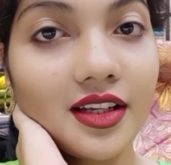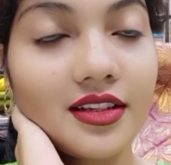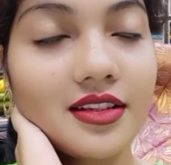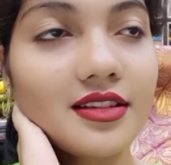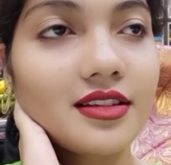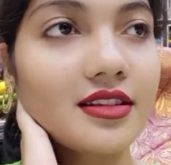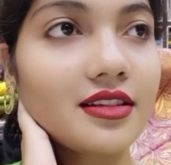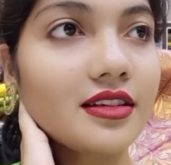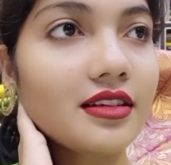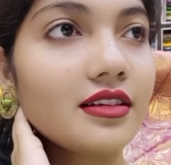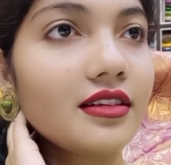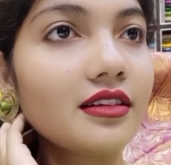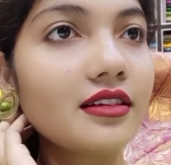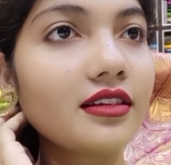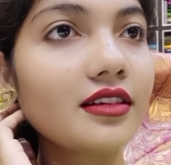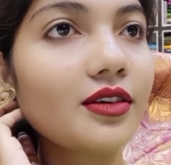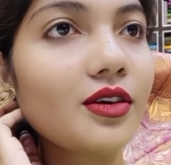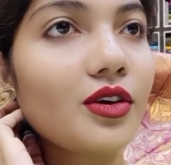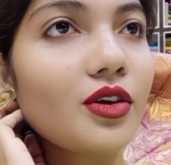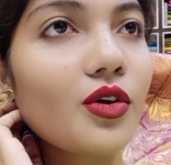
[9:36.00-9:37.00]
এসেছি
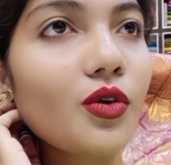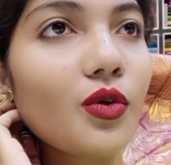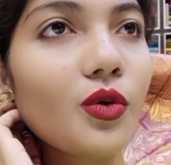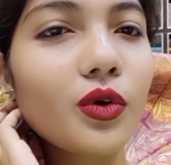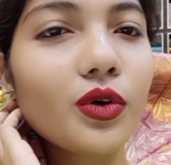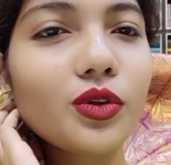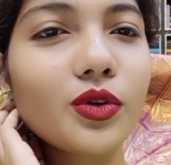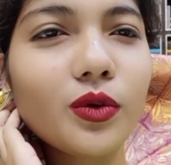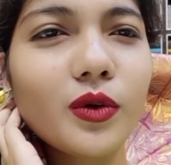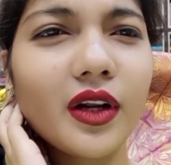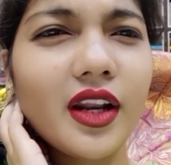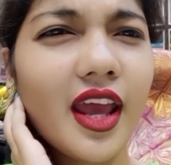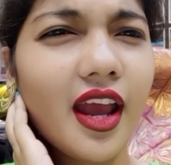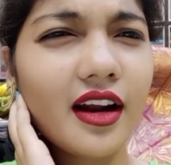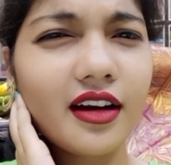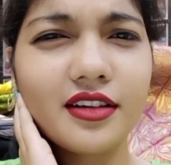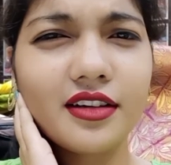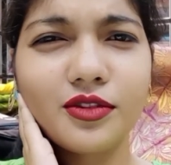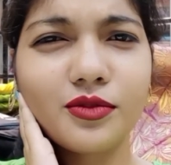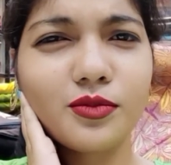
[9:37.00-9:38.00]
ওই দোকানে
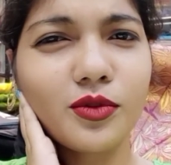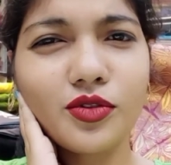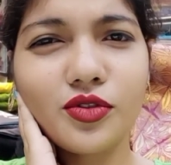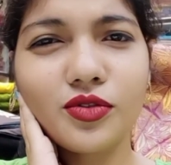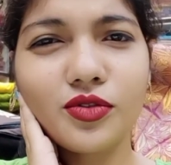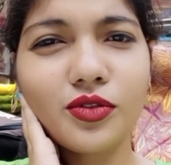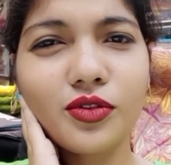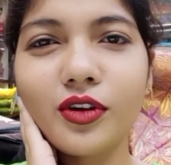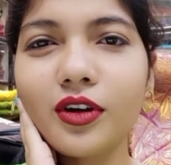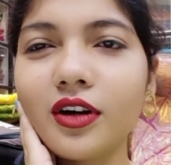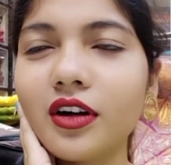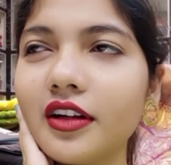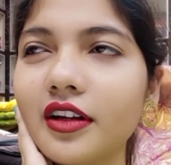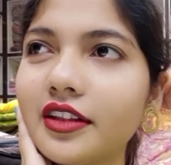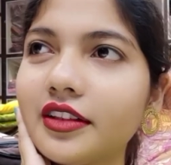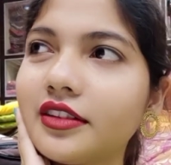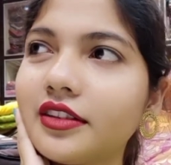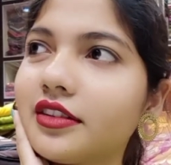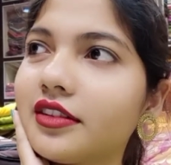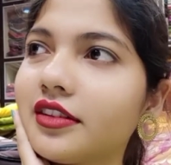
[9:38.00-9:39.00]
একটাও পছন্দ হয়নি
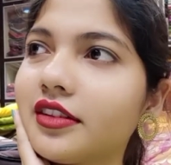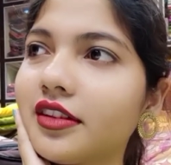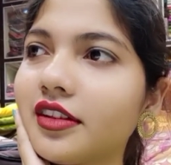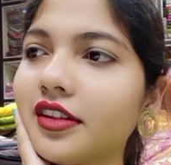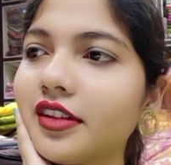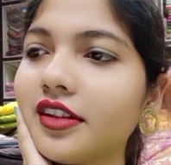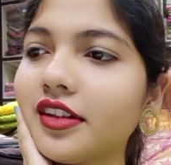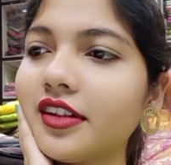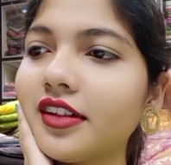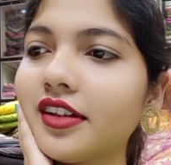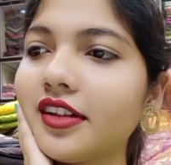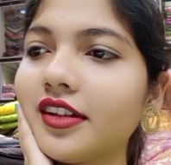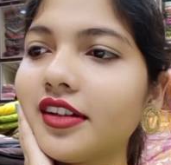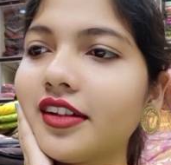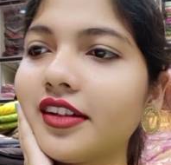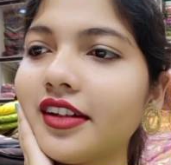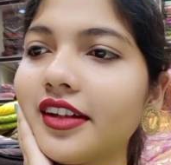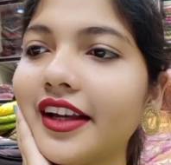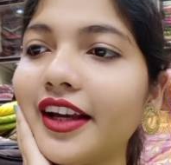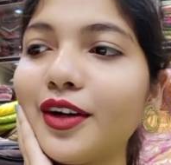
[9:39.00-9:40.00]

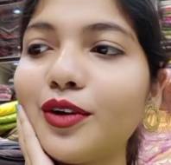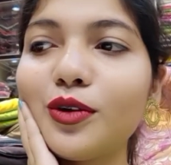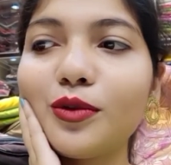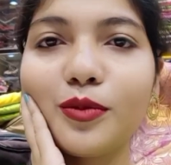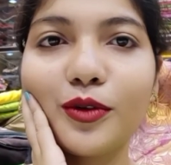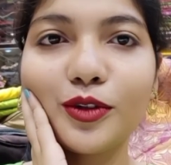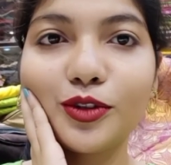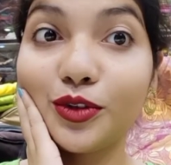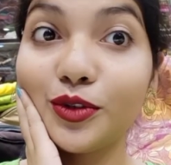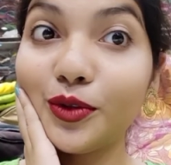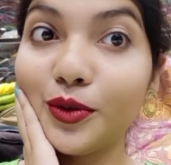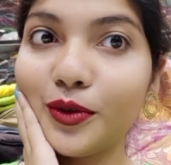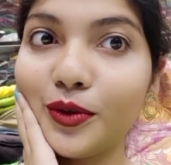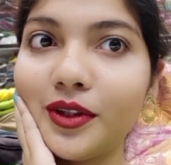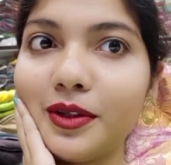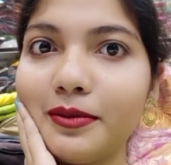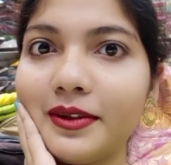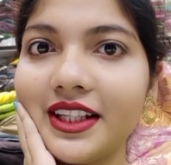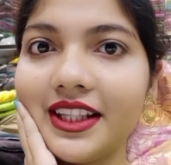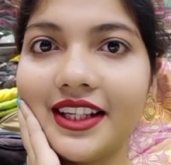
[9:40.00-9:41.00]
এগুলো পছন্দ
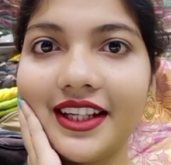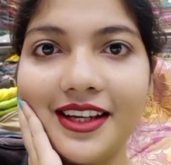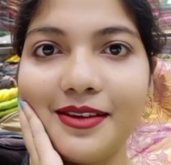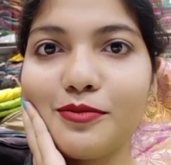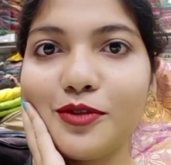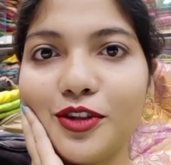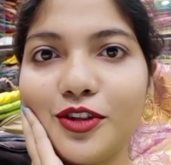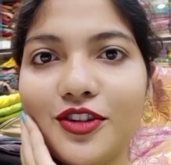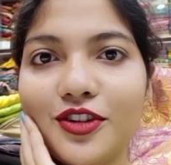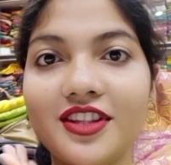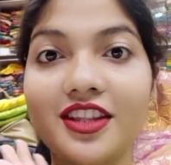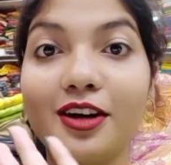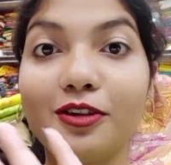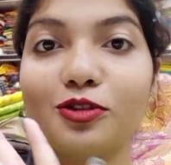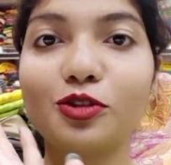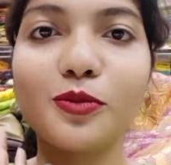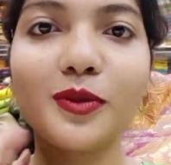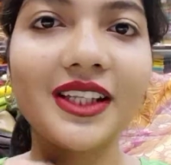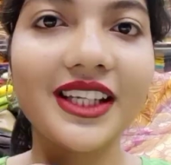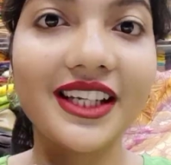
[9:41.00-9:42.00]
হতে পারে দেখেই মনে হচ্ছে কারণ
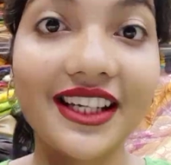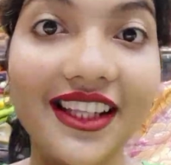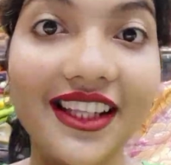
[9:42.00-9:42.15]
তোমাদেরকে